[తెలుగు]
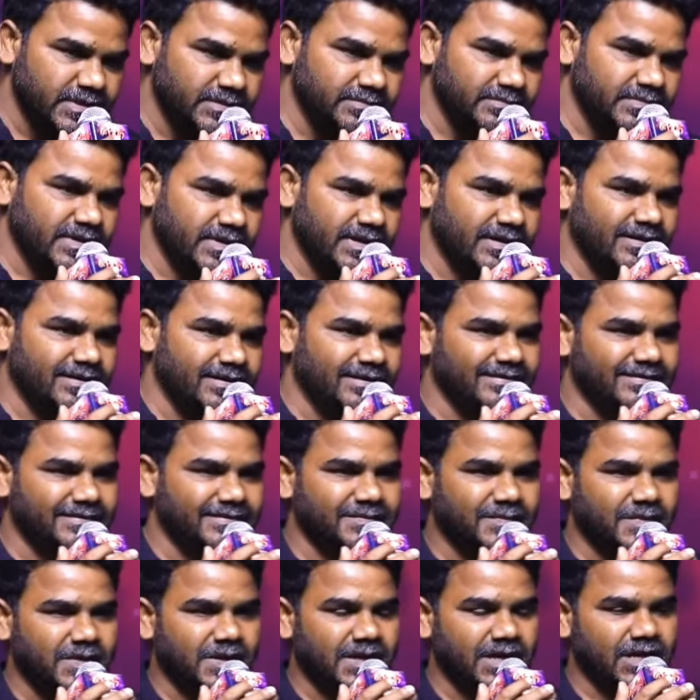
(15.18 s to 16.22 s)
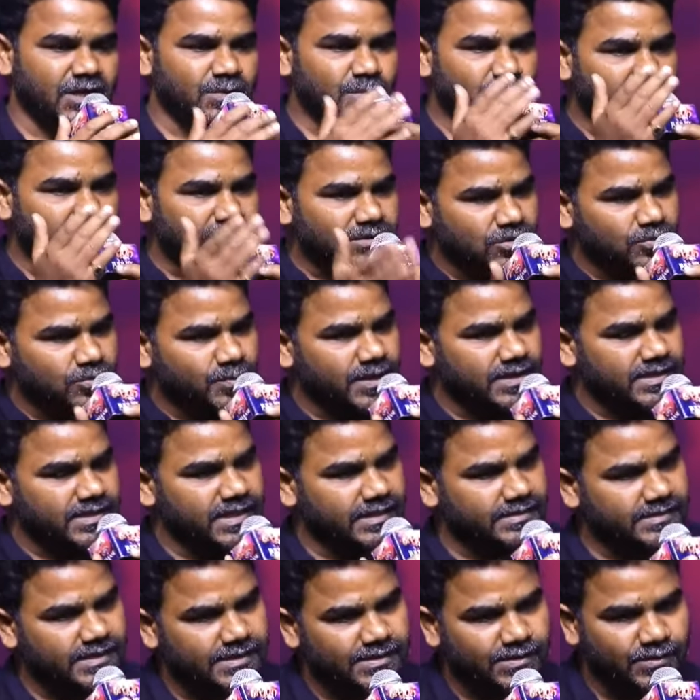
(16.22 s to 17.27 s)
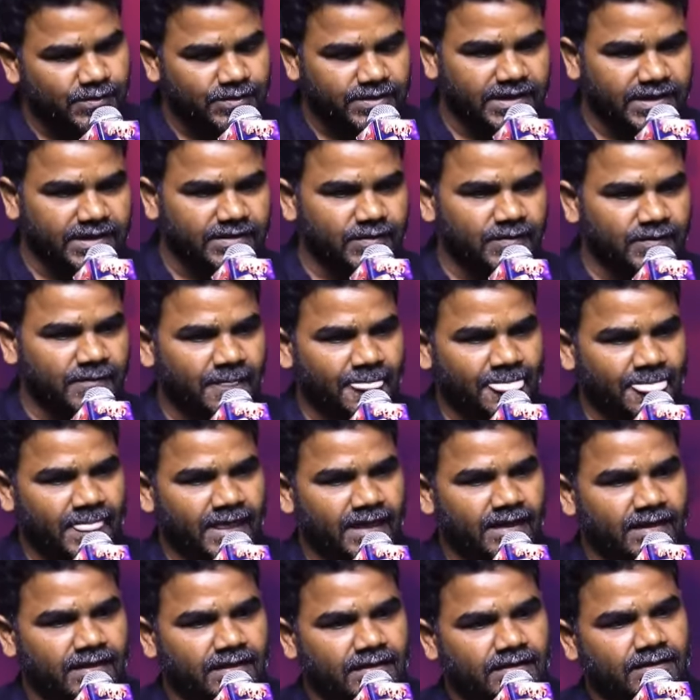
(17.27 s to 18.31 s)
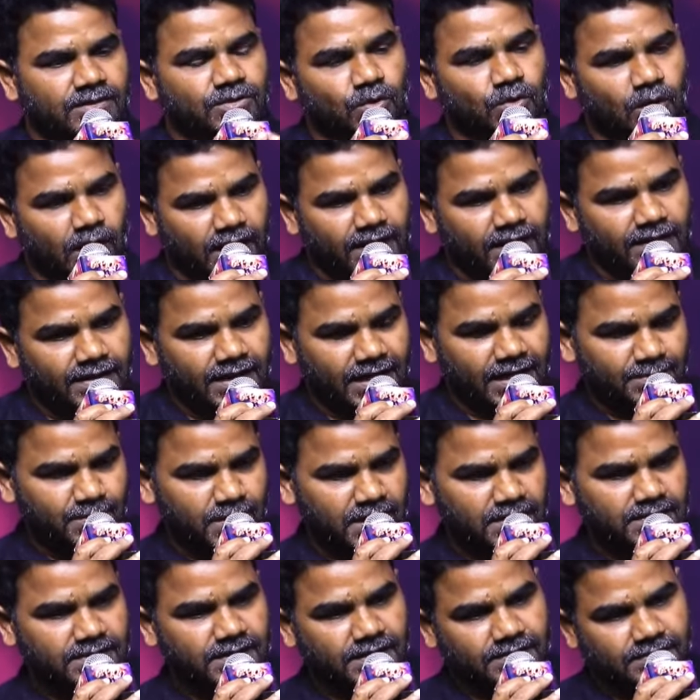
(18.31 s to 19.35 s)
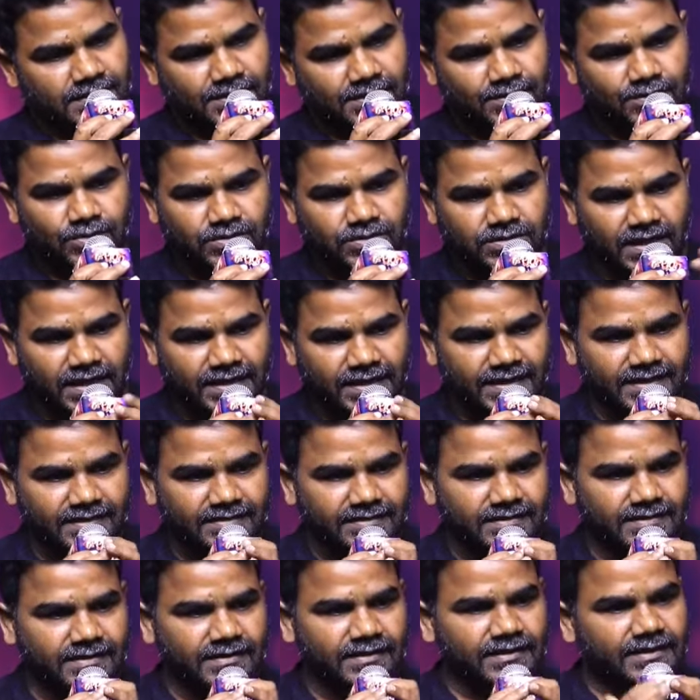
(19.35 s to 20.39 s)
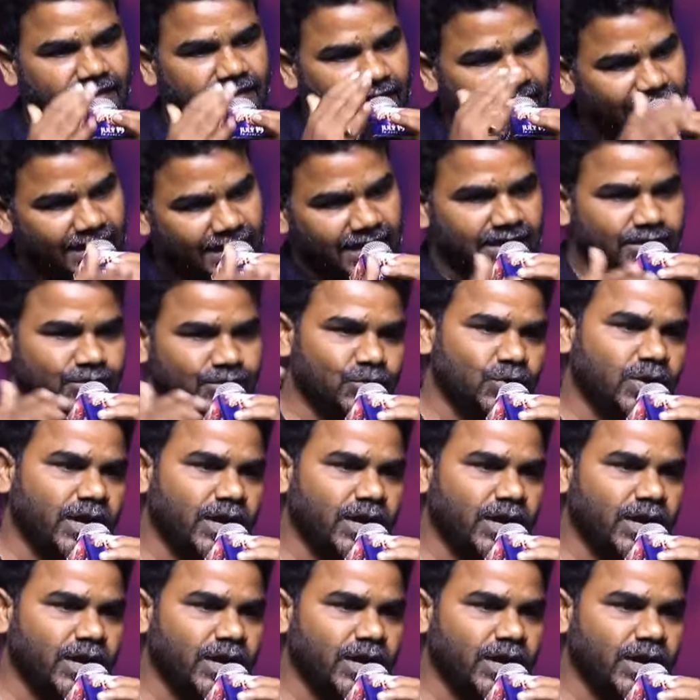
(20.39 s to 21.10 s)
మ్యామ్ హనుమాన్ సూపర్ సక్సెస్ కొట్టారు సో అక్కడ హనుమాన్ సక్సెస్తో స్టార్ట్ అయింది డార్లింగ్తో